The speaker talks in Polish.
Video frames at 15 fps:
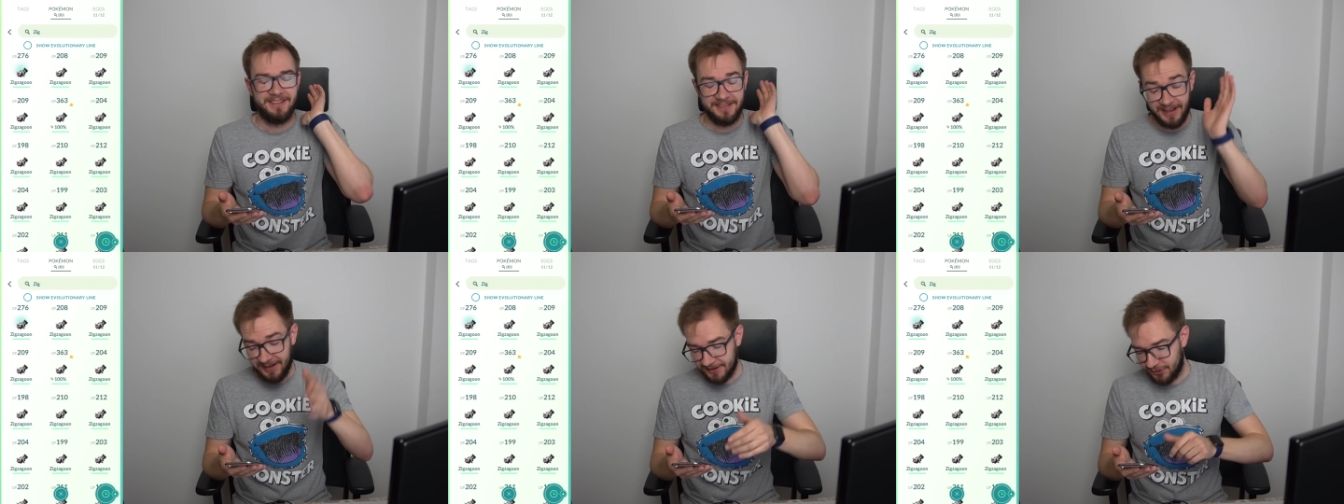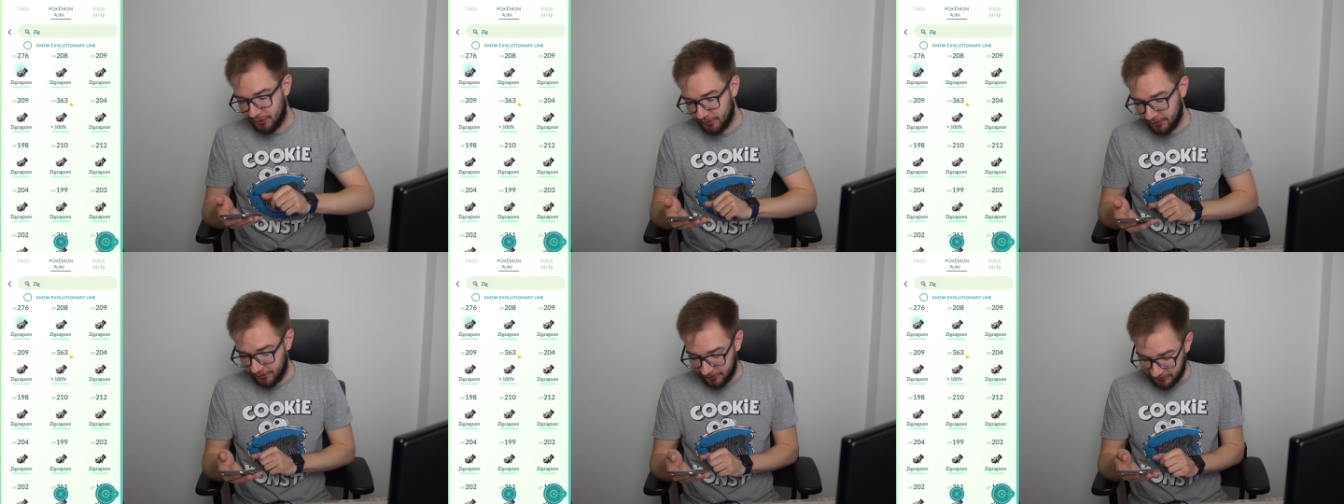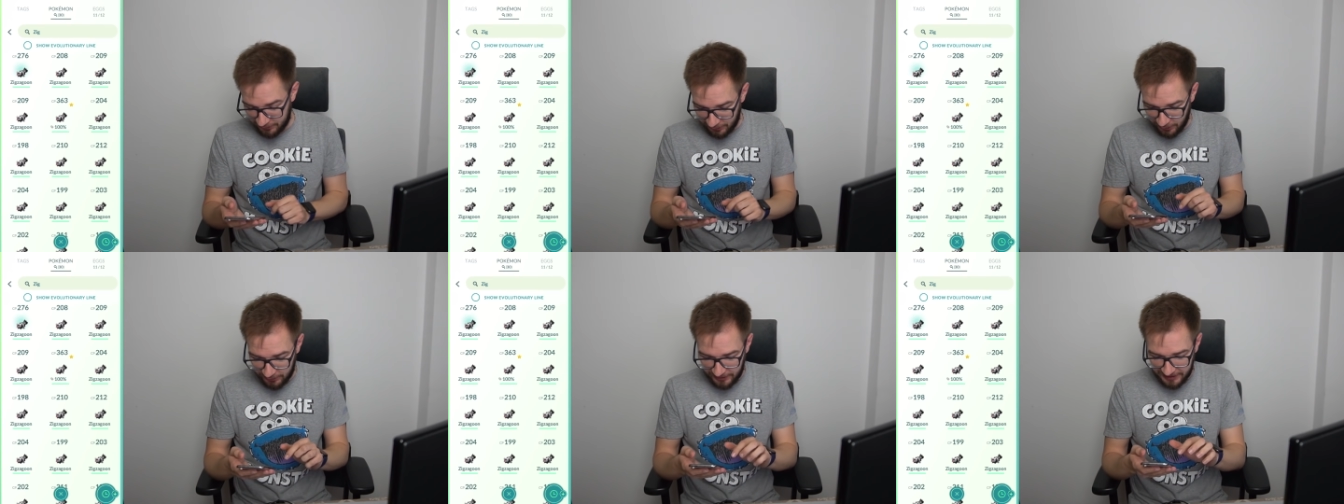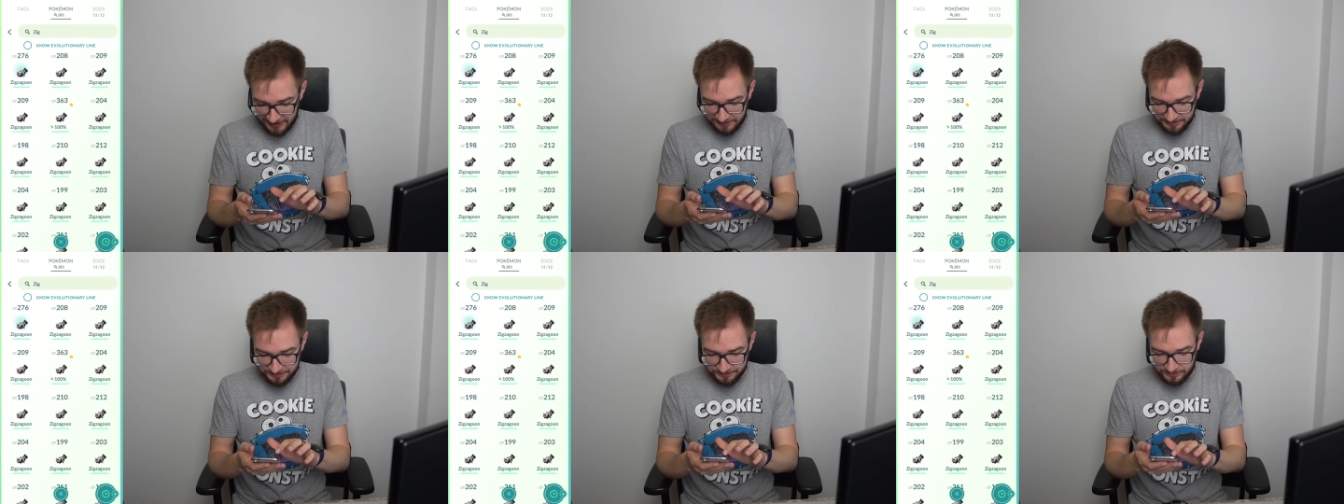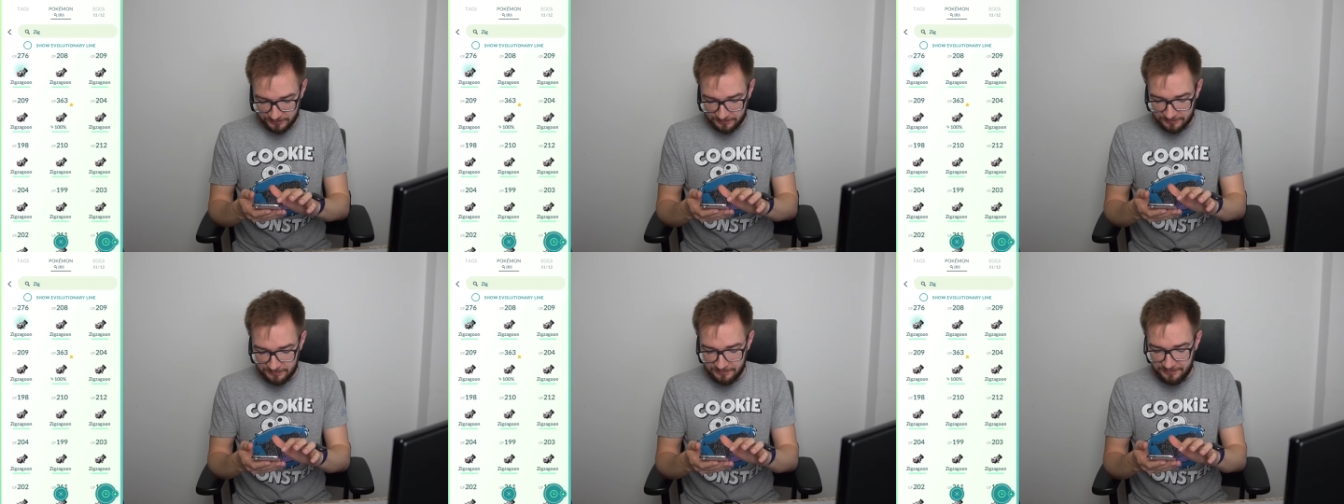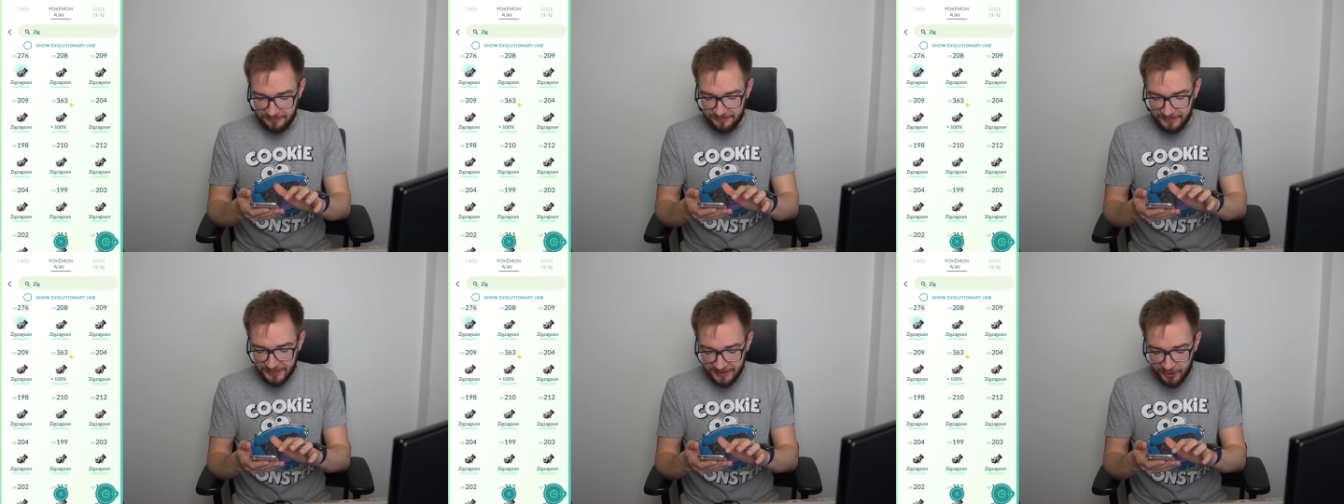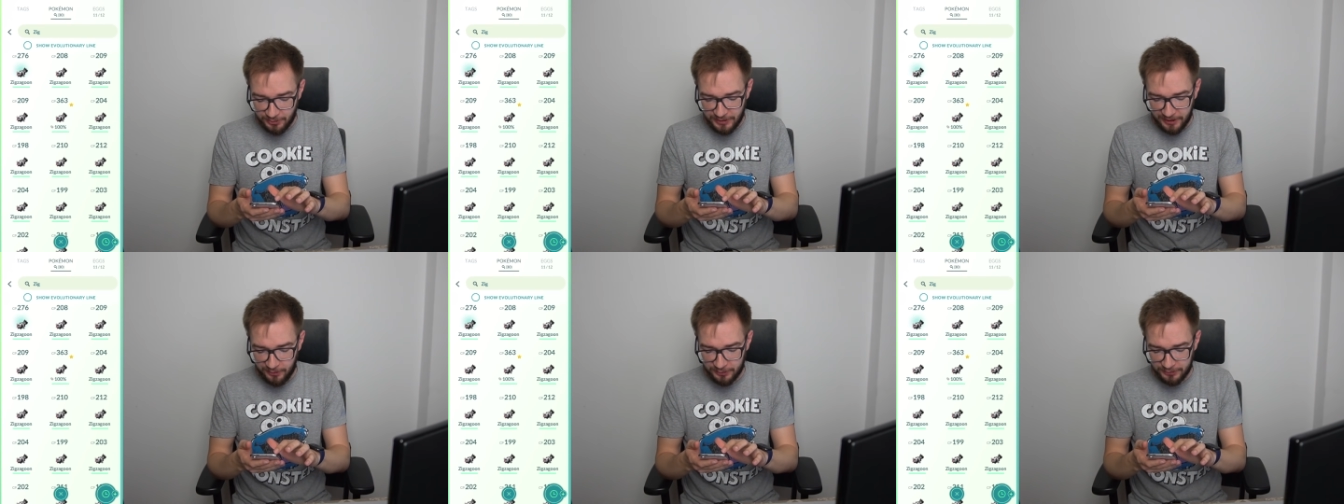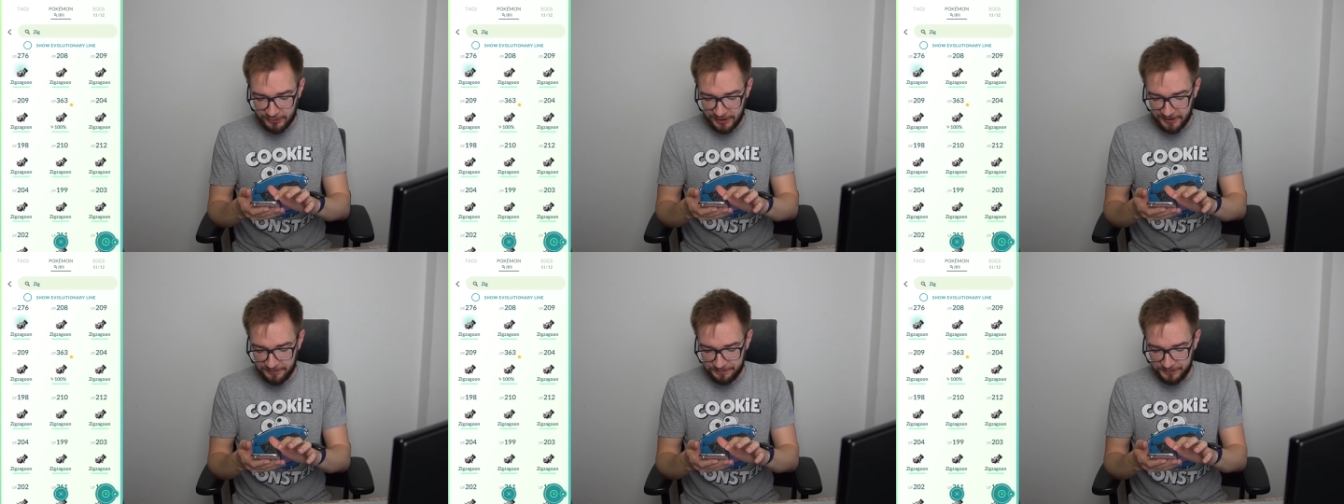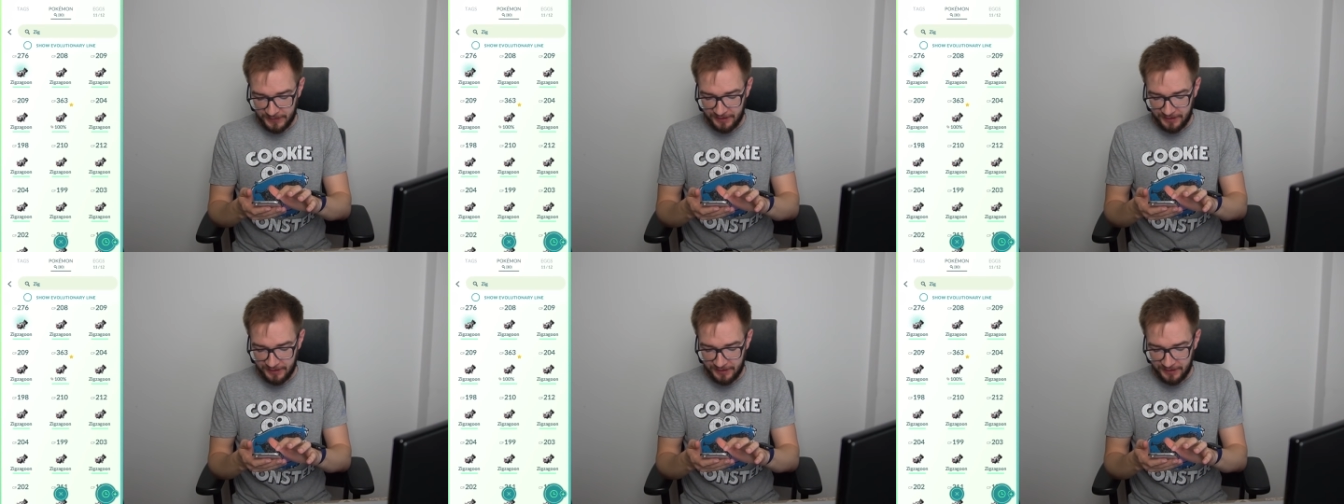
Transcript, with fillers: No ale trudno, szkoda, nie udało się,